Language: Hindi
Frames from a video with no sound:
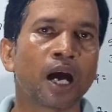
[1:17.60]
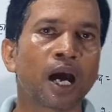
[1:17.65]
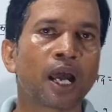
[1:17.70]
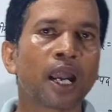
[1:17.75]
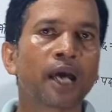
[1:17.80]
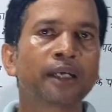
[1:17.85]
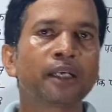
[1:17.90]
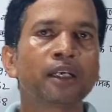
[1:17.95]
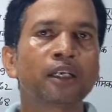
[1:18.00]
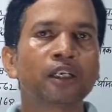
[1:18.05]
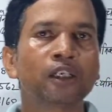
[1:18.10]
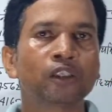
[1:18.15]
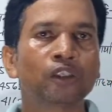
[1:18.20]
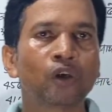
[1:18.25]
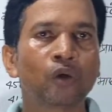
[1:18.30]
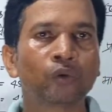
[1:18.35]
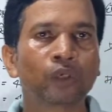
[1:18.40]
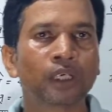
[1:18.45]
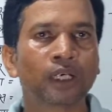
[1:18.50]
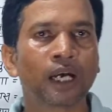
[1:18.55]
हालांकि
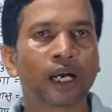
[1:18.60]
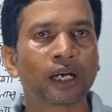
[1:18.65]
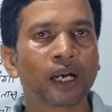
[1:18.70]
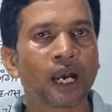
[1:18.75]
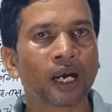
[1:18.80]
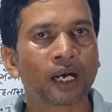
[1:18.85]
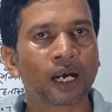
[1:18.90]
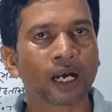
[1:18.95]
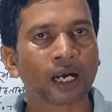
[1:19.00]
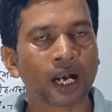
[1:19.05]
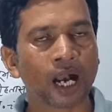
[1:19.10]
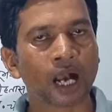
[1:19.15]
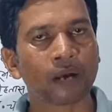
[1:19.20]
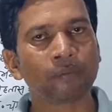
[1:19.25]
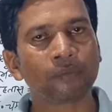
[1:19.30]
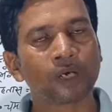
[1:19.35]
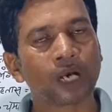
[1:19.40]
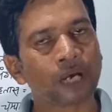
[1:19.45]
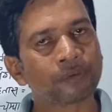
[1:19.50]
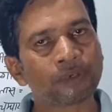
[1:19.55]
रिक्तियों की गणना का
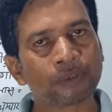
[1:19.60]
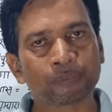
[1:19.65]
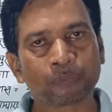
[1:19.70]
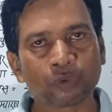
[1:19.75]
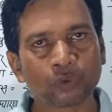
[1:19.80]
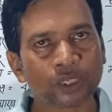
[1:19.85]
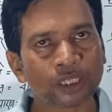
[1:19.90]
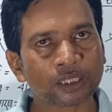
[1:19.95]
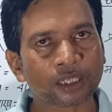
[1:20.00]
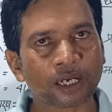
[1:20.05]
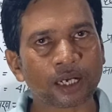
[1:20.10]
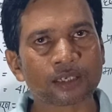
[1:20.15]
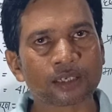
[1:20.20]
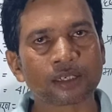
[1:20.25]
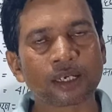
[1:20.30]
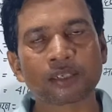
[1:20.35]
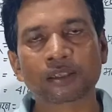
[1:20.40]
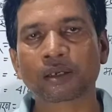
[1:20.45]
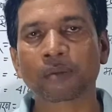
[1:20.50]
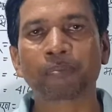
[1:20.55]
काम अभी पूरी तरह
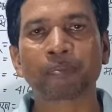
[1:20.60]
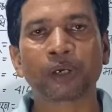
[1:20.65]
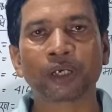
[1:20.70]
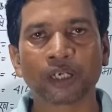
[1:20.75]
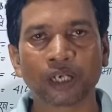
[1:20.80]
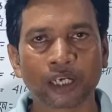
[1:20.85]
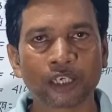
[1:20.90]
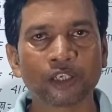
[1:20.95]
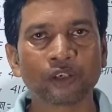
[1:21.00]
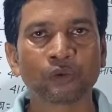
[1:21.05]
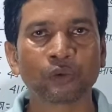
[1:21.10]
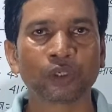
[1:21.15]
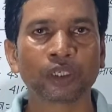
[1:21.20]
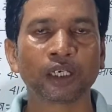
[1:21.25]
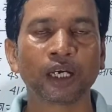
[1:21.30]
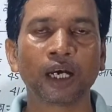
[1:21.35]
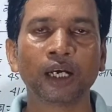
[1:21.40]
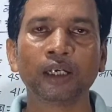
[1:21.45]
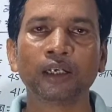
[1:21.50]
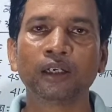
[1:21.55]
से संपन्न नहीं
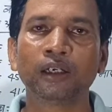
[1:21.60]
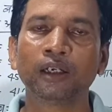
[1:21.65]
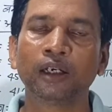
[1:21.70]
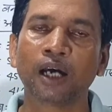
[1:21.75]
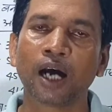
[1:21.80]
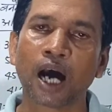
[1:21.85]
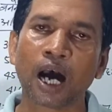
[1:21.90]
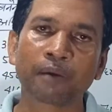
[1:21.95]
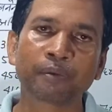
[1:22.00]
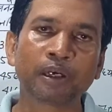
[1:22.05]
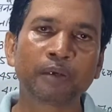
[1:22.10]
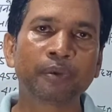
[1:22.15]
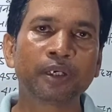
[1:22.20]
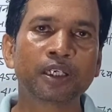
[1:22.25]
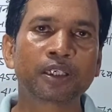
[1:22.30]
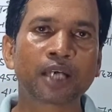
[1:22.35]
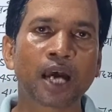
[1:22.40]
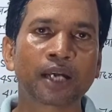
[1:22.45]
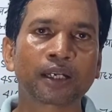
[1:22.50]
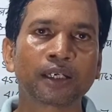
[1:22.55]
हुई है अभी
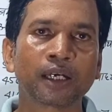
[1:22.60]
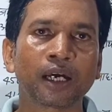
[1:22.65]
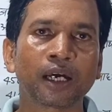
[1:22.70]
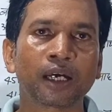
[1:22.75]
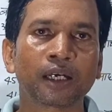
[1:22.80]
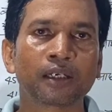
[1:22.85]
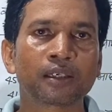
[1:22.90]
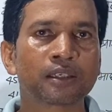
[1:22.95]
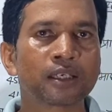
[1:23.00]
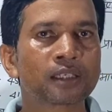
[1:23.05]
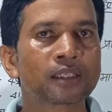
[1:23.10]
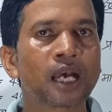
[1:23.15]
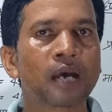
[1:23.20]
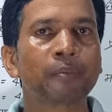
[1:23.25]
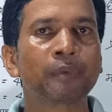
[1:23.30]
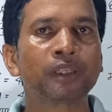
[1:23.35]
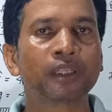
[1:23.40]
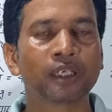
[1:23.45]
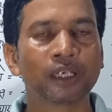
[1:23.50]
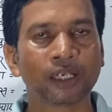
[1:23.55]
भी जारी है शिक्षा
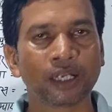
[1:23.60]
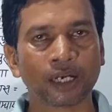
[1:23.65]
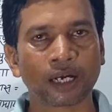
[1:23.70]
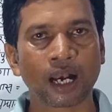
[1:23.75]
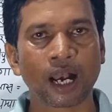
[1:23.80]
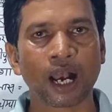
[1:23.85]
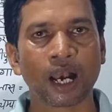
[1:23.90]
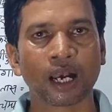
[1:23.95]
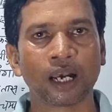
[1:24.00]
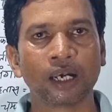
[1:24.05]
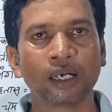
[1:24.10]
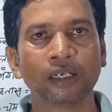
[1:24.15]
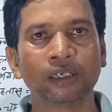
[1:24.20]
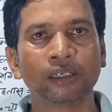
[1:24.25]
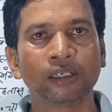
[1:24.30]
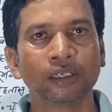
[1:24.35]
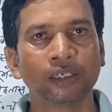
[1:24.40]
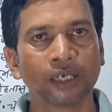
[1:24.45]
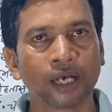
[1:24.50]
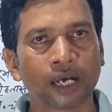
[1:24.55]
मंत्री ने कहा है
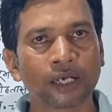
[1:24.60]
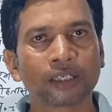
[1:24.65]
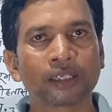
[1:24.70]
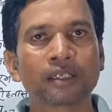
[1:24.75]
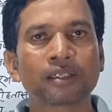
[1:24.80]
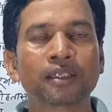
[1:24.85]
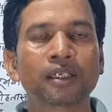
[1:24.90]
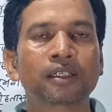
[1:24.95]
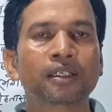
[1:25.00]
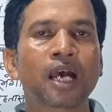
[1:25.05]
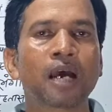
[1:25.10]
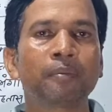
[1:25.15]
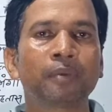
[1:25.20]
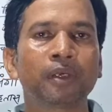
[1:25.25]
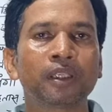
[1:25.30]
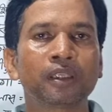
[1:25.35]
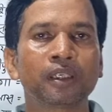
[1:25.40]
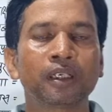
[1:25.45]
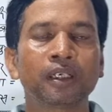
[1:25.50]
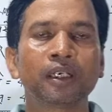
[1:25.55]
यानी कि शिक्षा
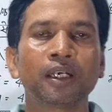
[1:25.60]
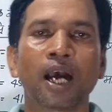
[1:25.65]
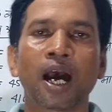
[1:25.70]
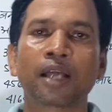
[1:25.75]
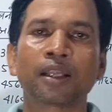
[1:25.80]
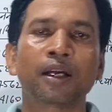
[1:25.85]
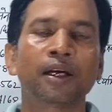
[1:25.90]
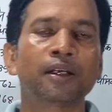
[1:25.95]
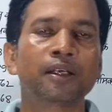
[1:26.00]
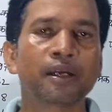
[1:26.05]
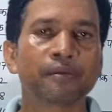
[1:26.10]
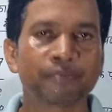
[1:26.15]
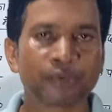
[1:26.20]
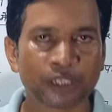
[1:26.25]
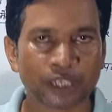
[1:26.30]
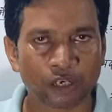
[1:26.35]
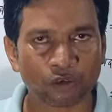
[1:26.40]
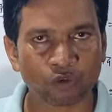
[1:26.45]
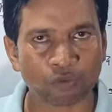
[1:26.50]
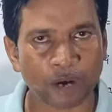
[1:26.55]
मंत्री आदरणीय
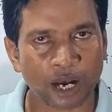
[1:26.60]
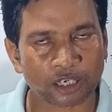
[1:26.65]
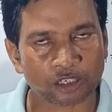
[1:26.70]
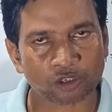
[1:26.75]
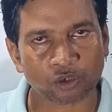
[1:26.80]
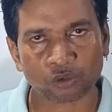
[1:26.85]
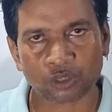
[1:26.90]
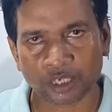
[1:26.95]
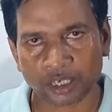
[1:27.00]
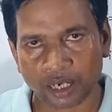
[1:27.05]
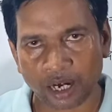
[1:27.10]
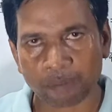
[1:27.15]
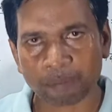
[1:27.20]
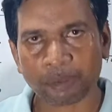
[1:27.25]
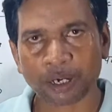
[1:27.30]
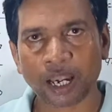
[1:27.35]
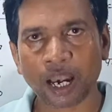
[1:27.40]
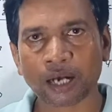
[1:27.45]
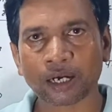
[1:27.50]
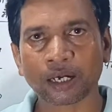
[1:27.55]
विजय कुमार चौधरी का
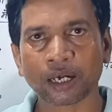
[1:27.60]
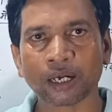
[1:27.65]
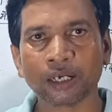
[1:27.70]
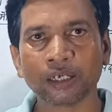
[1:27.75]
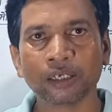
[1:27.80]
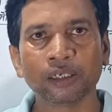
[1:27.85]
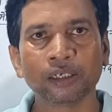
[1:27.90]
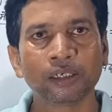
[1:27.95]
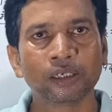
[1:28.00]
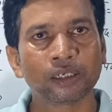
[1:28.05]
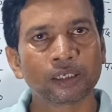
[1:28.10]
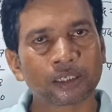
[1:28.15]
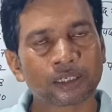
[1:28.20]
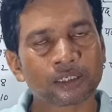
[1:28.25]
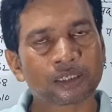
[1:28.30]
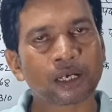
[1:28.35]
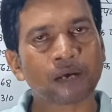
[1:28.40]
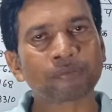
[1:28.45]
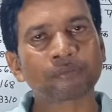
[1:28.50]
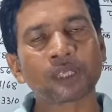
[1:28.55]
बयान है कि
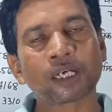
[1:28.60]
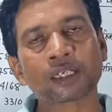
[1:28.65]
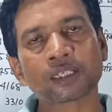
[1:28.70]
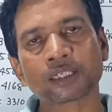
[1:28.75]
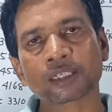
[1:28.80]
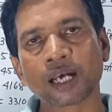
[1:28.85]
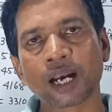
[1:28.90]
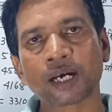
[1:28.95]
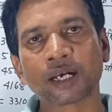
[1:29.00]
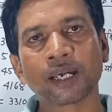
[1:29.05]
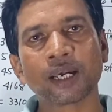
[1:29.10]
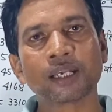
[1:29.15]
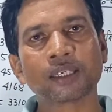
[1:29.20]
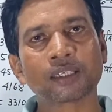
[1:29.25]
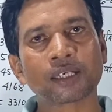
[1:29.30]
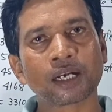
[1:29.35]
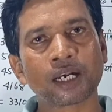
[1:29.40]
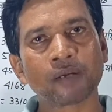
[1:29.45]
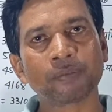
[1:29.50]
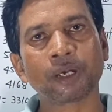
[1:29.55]
जब तक छठे
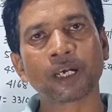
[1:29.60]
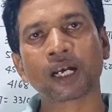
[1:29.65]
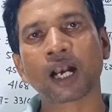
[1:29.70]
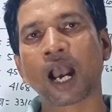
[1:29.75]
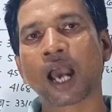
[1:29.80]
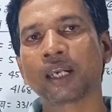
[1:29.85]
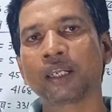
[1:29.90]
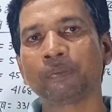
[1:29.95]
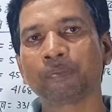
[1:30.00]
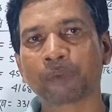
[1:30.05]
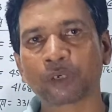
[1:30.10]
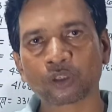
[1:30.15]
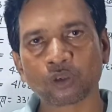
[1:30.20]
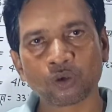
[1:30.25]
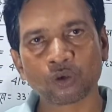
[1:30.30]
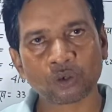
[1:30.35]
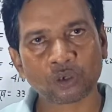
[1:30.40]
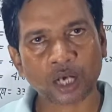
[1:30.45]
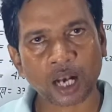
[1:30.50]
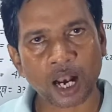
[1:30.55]
चरण में खाली
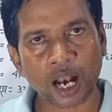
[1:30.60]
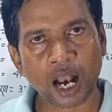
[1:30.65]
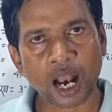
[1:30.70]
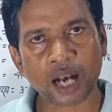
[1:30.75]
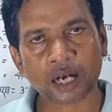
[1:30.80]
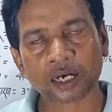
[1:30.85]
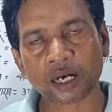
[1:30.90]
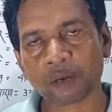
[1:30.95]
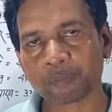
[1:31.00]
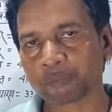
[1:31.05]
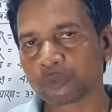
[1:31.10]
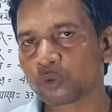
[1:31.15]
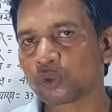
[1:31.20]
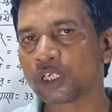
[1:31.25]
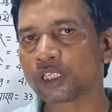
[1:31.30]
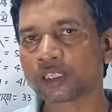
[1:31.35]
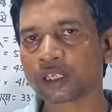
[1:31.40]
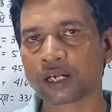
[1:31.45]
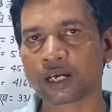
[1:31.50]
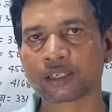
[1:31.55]
पदों का आंकड़ा
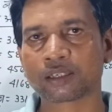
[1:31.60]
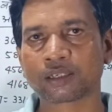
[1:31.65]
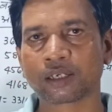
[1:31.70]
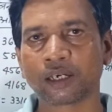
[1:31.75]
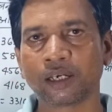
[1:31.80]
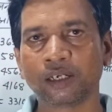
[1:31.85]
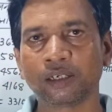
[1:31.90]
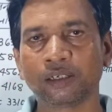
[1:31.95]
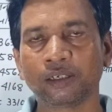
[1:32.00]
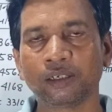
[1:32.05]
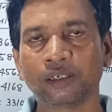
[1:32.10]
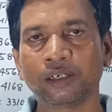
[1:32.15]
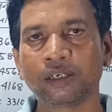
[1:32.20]
पूरी तरह से